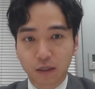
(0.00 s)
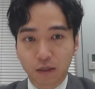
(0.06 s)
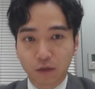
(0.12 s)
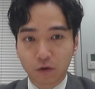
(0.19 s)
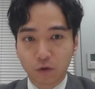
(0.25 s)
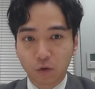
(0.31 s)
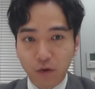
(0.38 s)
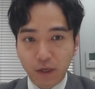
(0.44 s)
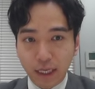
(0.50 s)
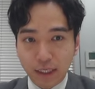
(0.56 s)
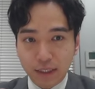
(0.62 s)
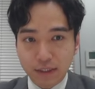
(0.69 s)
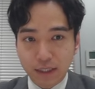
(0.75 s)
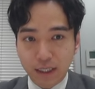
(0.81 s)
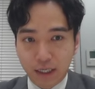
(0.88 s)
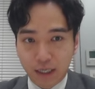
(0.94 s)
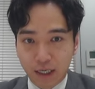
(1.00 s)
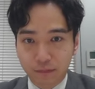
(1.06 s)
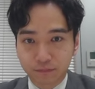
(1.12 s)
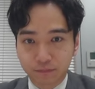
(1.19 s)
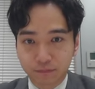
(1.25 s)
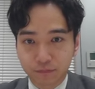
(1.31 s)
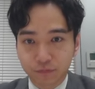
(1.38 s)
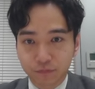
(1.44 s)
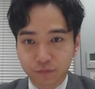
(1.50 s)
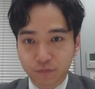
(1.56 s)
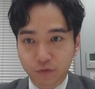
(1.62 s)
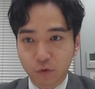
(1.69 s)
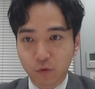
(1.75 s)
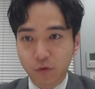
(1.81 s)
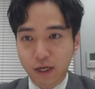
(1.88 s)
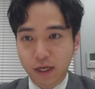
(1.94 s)
お母さんが、
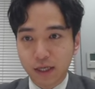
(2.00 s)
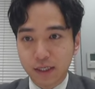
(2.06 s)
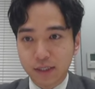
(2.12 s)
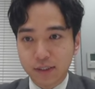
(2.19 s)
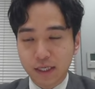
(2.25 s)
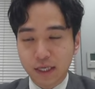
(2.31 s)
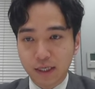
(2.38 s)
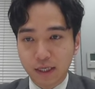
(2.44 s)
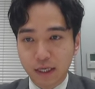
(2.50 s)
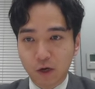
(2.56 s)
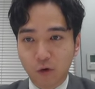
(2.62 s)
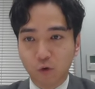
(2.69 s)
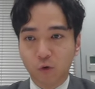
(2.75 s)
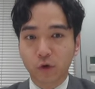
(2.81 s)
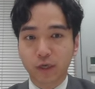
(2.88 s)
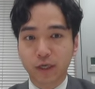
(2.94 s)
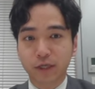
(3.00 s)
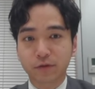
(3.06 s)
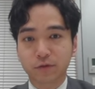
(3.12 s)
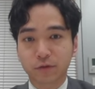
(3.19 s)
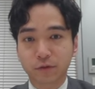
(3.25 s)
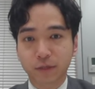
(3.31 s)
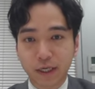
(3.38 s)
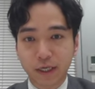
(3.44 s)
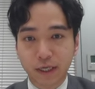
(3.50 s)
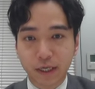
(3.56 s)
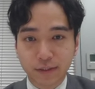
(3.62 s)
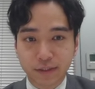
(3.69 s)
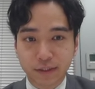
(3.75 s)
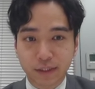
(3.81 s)
お母さんが保険の契約者